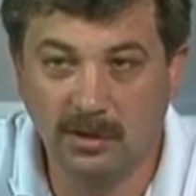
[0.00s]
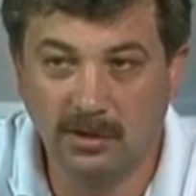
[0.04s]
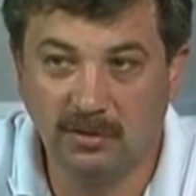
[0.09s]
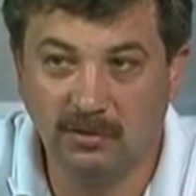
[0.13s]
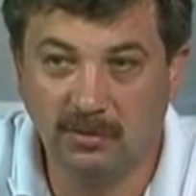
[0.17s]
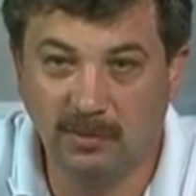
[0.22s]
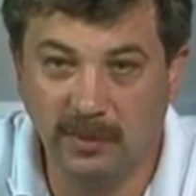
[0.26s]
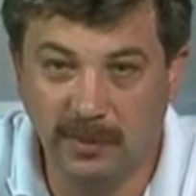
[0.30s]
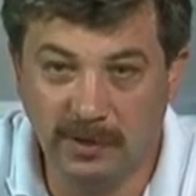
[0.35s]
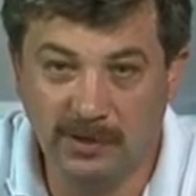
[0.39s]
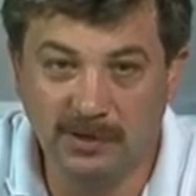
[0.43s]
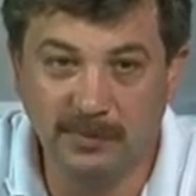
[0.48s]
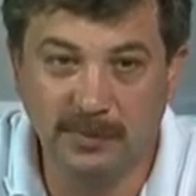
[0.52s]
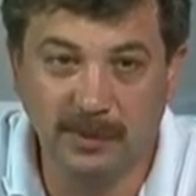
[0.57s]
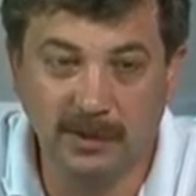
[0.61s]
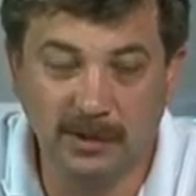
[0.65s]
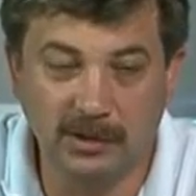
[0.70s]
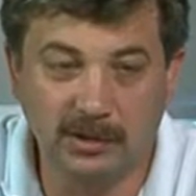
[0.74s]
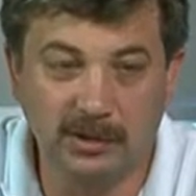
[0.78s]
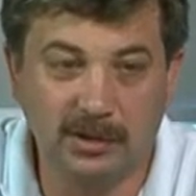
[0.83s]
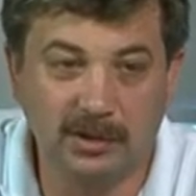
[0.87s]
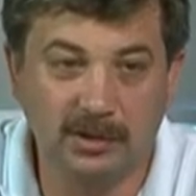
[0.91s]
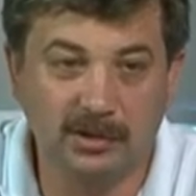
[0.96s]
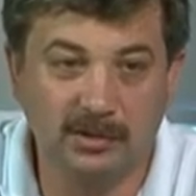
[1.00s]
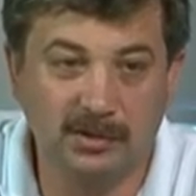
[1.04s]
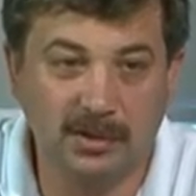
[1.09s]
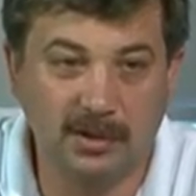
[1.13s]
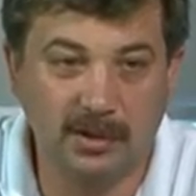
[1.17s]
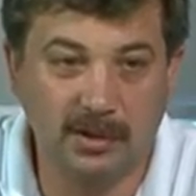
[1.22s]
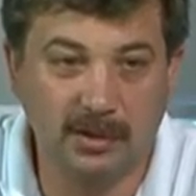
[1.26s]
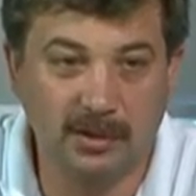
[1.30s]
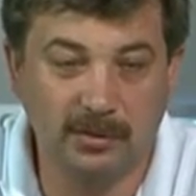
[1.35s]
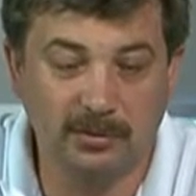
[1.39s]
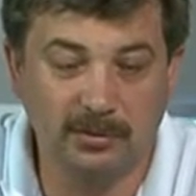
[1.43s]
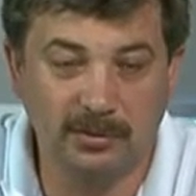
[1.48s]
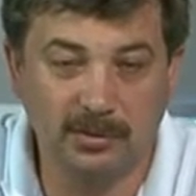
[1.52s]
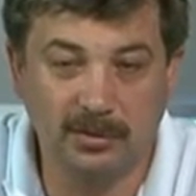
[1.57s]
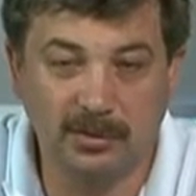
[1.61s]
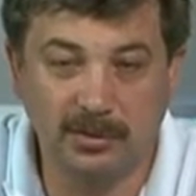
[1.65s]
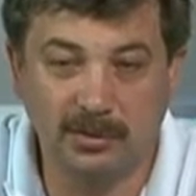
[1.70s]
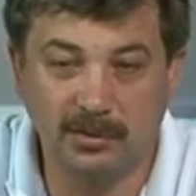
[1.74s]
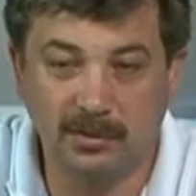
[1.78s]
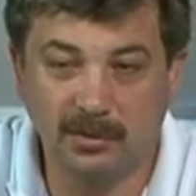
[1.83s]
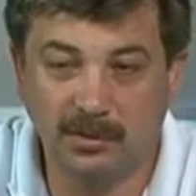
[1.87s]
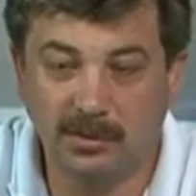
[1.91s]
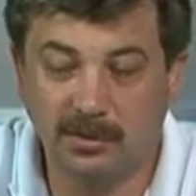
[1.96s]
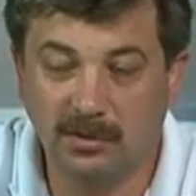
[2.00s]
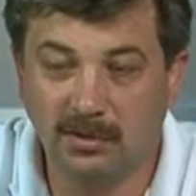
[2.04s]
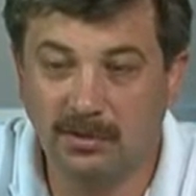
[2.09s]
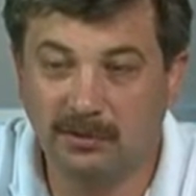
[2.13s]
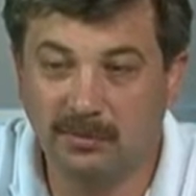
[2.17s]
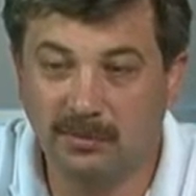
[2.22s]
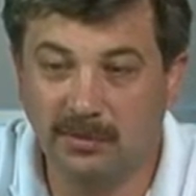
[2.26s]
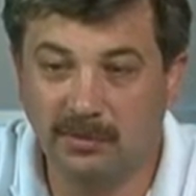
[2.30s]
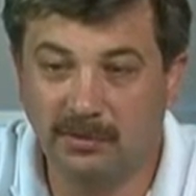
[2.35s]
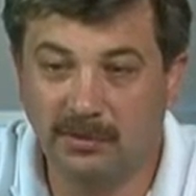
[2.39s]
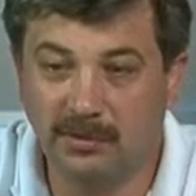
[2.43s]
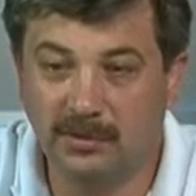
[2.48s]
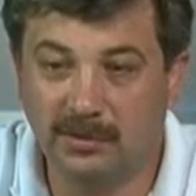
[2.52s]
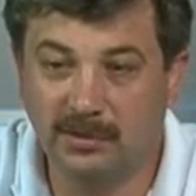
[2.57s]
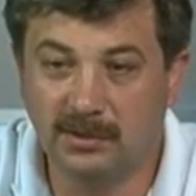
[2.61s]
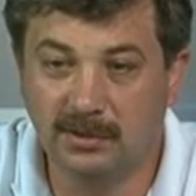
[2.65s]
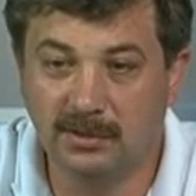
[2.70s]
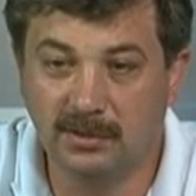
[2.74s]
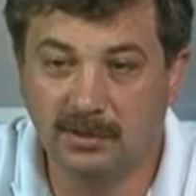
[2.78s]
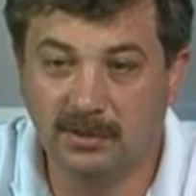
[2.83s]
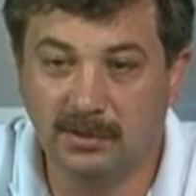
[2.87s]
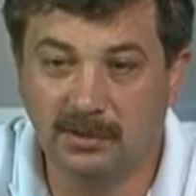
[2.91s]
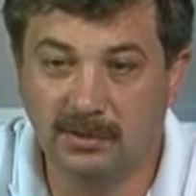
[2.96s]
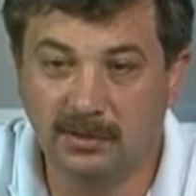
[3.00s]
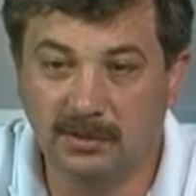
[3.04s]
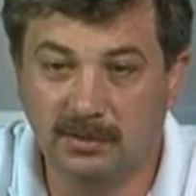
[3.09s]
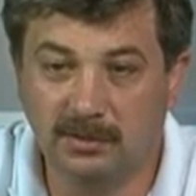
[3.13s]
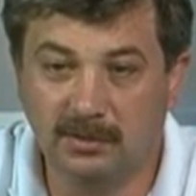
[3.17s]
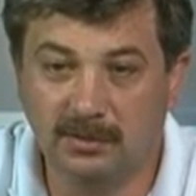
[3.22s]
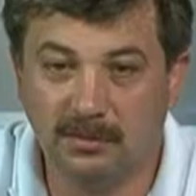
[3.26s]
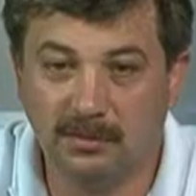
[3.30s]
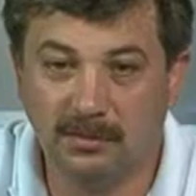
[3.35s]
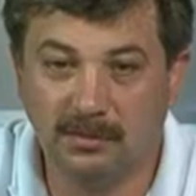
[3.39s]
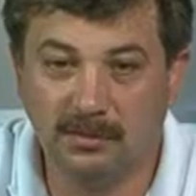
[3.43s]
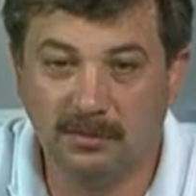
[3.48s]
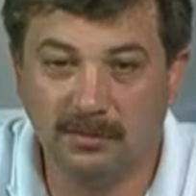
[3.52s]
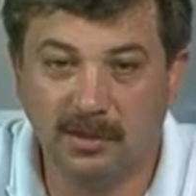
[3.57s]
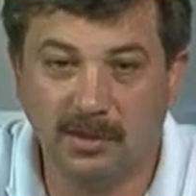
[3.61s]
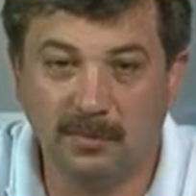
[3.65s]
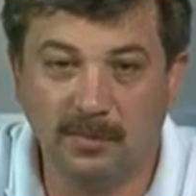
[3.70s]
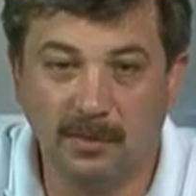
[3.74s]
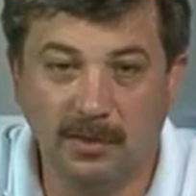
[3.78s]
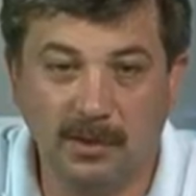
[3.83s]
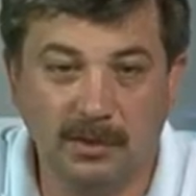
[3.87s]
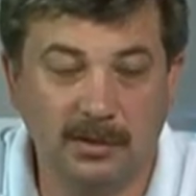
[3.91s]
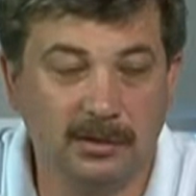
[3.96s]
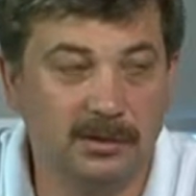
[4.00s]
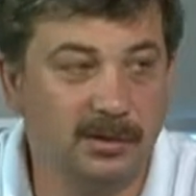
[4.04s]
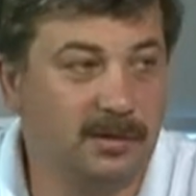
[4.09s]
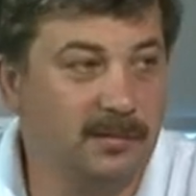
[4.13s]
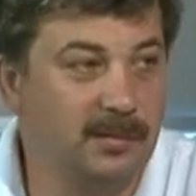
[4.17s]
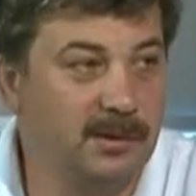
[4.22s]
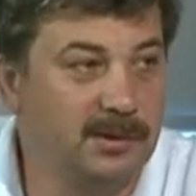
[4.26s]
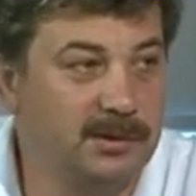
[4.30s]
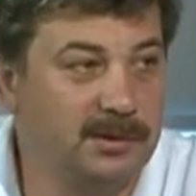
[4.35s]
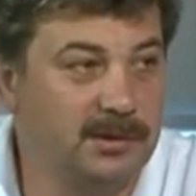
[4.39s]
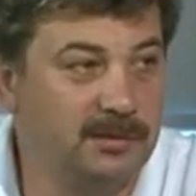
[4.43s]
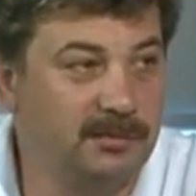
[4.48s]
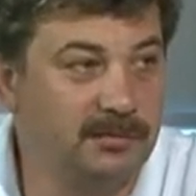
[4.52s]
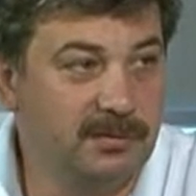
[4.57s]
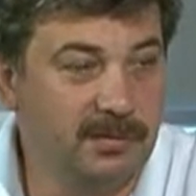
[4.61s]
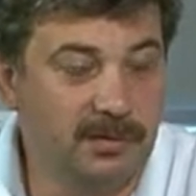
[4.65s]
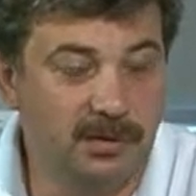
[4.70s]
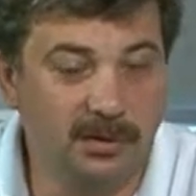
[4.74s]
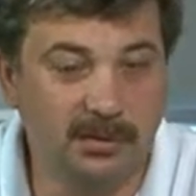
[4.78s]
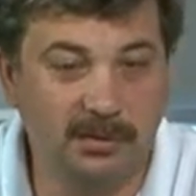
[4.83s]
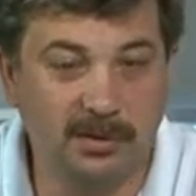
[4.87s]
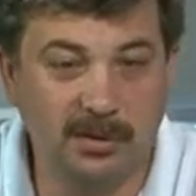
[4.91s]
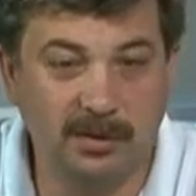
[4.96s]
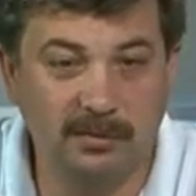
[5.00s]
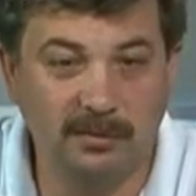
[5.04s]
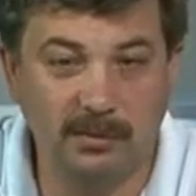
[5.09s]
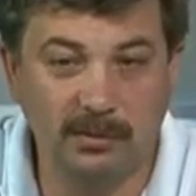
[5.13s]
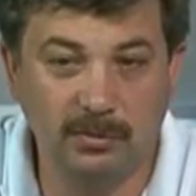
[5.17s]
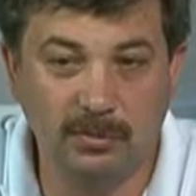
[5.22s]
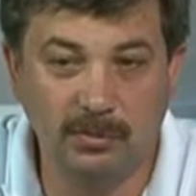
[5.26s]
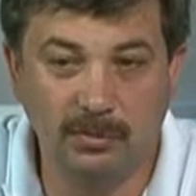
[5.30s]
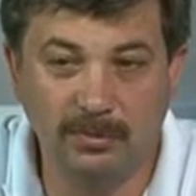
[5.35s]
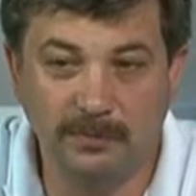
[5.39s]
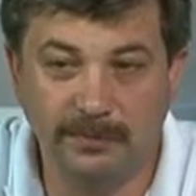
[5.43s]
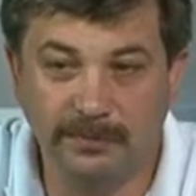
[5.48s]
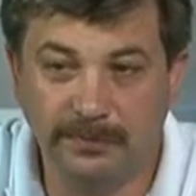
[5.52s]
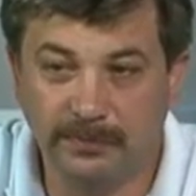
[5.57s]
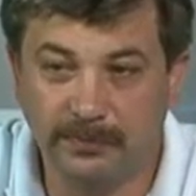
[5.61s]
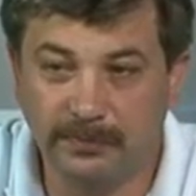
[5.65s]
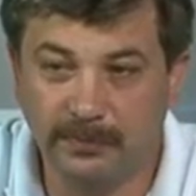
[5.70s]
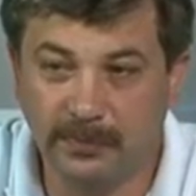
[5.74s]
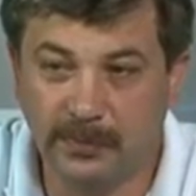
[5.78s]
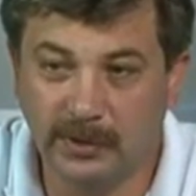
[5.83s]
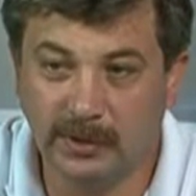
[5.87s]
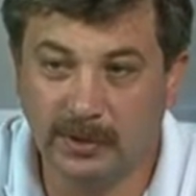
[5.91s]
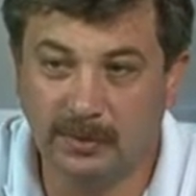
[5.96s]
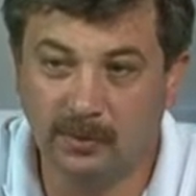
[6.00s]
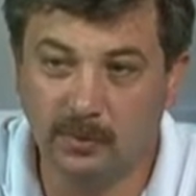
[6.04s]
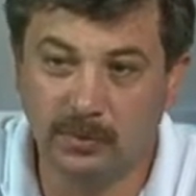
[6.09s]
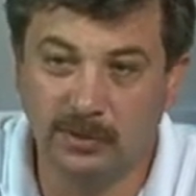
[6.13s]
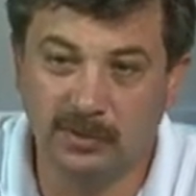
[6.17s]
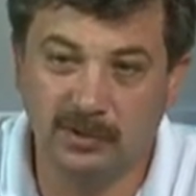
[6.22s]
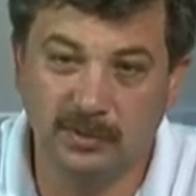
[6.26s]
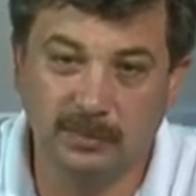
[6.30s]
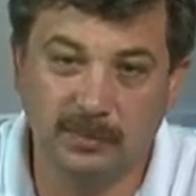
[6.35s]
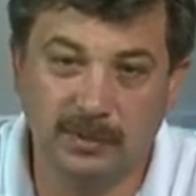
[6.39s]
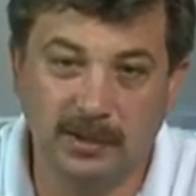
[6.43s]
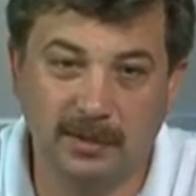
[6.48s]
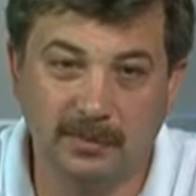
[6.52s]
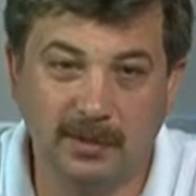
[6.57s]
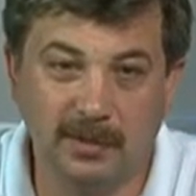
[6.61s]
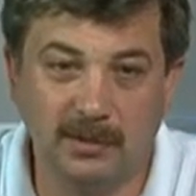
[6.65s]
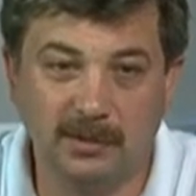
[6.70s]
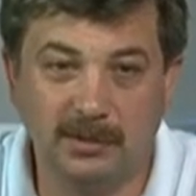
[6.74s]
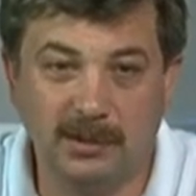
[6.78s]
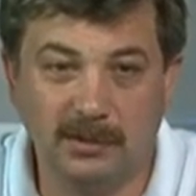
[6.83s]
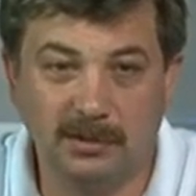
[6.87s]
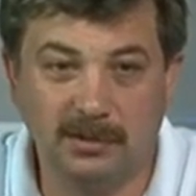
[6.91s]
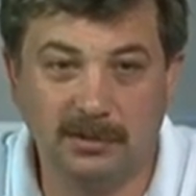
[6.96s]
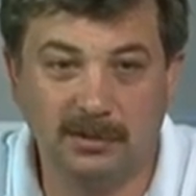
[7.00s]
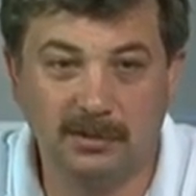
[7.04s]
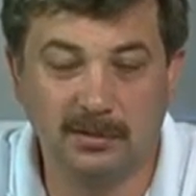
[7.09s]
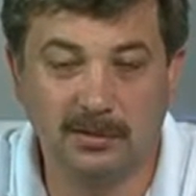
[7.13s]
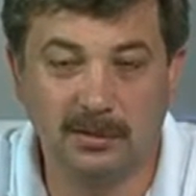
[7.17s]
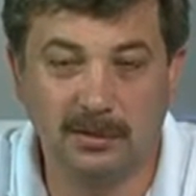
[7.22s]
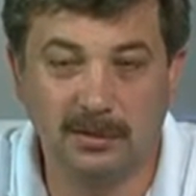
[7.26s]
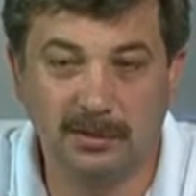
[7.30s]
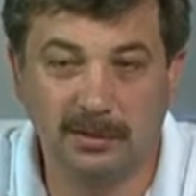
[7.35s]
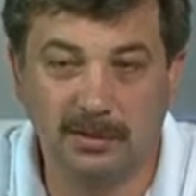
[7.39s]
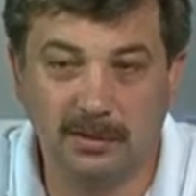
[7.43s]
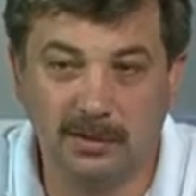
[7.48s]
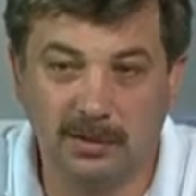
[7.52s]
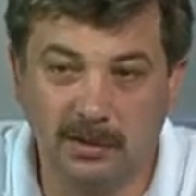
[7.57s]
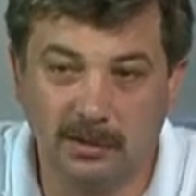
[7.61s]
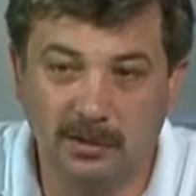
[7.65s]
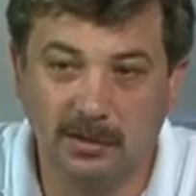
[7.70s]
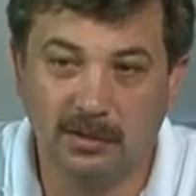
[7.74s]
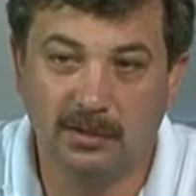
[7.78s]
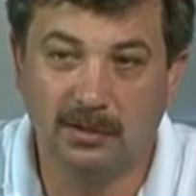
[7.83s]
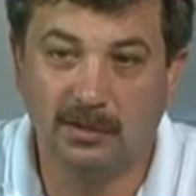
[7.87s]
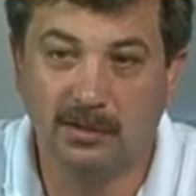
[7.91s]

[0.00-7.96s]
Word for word: в принципе, конечно, они стараются вывести на нормальный норматив гидравлику – Потому что тепловая сеть это, наверное, как